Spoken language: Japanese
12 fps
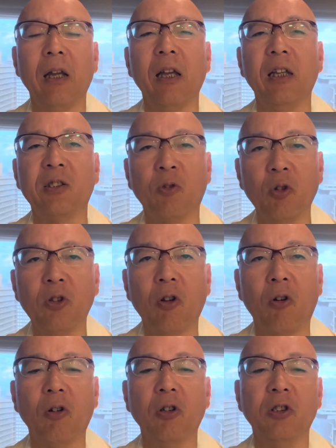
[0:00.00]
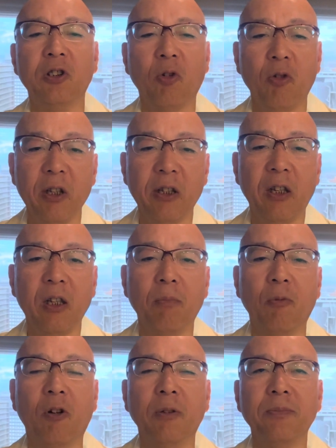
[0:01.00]
スコット上院議員
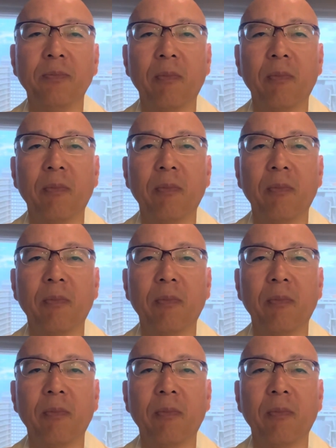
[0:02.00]
も